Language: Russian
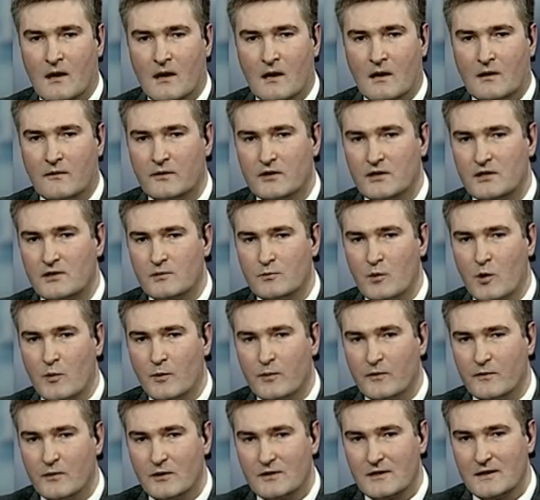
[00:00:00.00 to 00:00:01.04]
Флешмоб
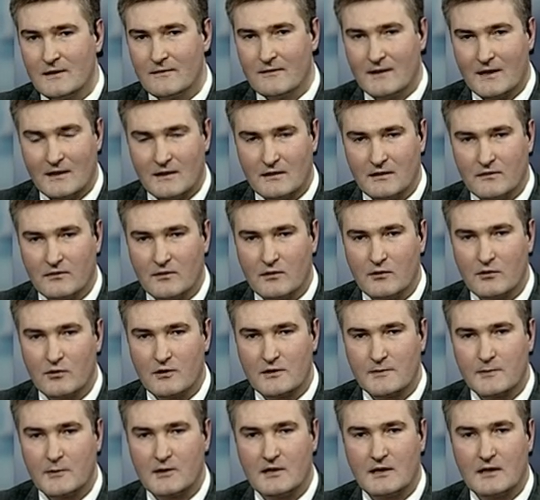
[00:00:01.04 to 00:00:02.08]
возле военного
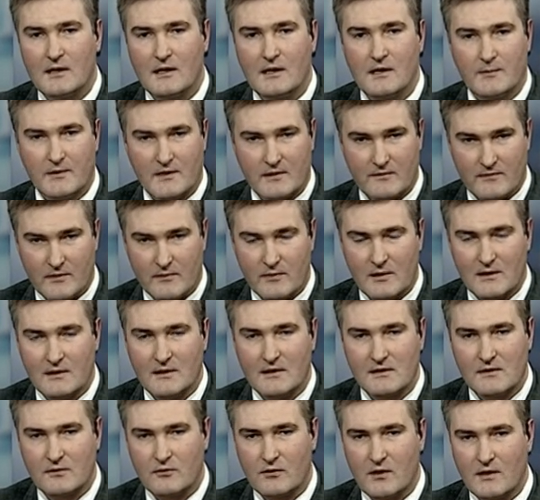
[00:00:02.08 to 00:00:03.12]
госпиталя и предвыборная
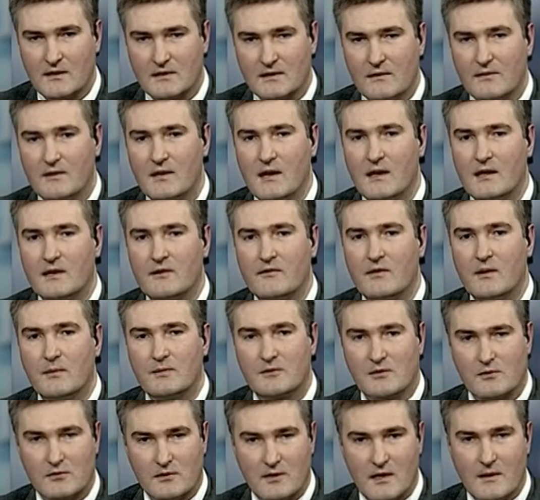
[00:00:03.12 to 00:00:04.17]
ситуация в Харькове
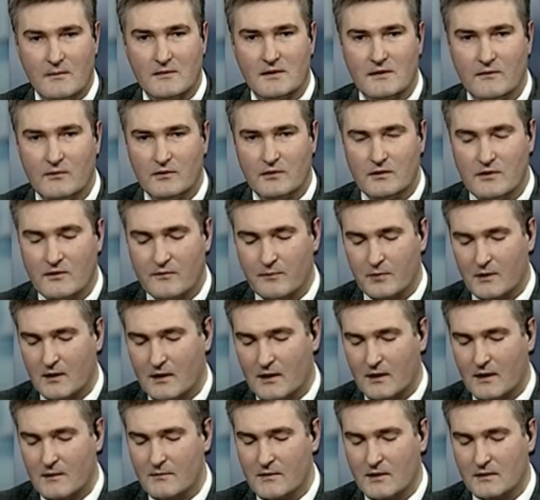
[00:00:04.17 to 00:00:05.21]
обсуждаем сегодня в
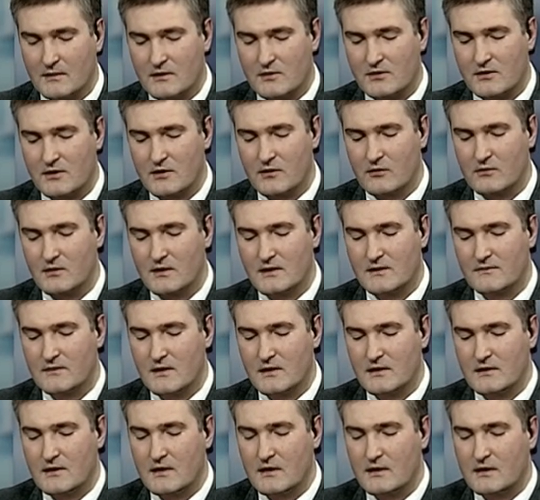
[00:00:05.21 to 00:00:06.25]
программе «Отражение». У нас в
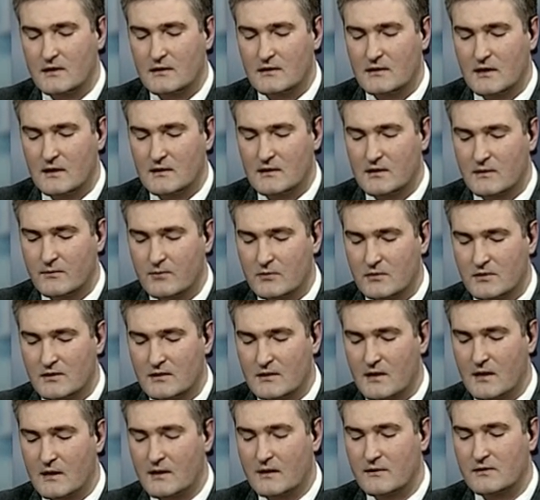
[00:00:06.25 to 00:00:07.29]
гостях кандидат на пост
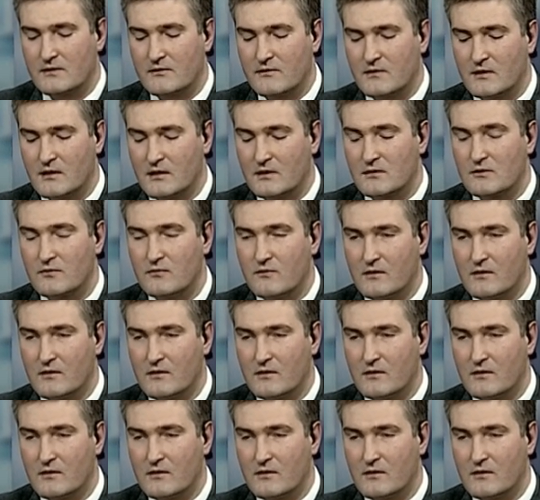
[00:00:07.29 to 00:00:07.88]
Харьковского городского